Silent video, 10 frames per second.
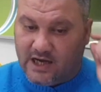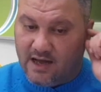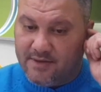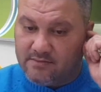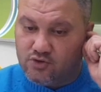
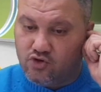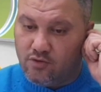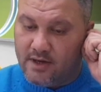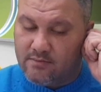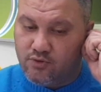kaybetmiş
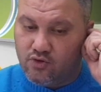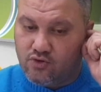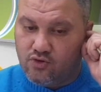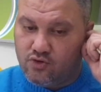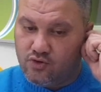olmak
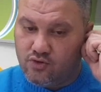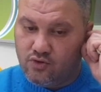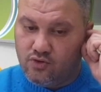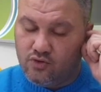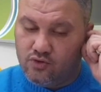büyük
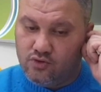e,